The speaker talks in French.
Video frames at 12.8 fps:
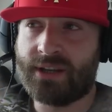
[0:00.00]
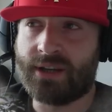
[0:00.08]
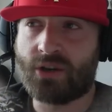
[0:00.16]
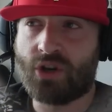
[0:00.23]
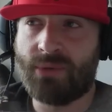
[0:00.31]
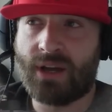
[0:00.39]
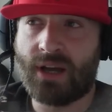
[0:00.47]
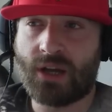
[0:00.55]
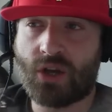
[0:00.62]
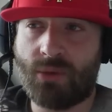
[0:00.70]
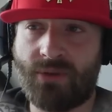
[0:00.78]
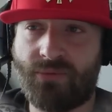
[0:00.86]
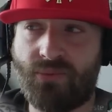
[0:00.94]
hein, comme, un,
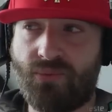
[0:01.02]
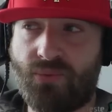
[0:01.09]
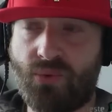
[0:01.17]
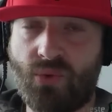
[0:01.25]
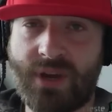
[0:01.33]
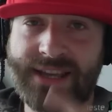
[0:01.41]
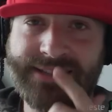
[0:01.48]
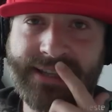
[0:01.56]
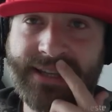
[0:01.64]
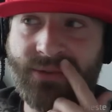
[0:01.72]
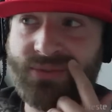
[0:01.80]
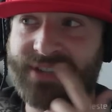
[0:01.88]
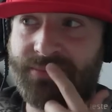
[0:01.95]
foufou et essayer
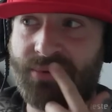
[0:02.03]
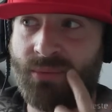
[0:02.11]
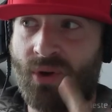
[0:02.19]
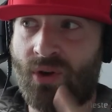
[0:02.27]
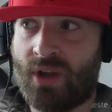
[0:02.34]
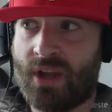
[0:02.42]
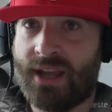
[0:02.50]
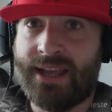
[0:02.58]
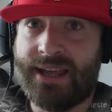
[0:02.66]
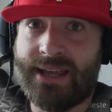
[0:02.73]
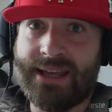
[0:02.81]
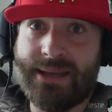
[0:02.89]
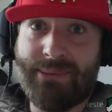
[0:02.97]
tout simplement
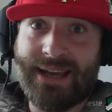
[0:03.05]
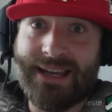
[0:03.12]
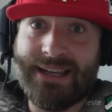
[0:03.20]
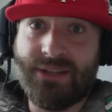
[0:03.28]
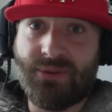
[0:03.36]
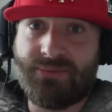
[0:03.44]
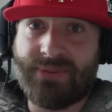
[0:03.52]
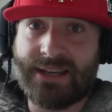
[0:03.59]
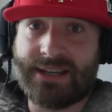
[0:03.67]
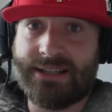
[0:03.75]
eh bah, de faire,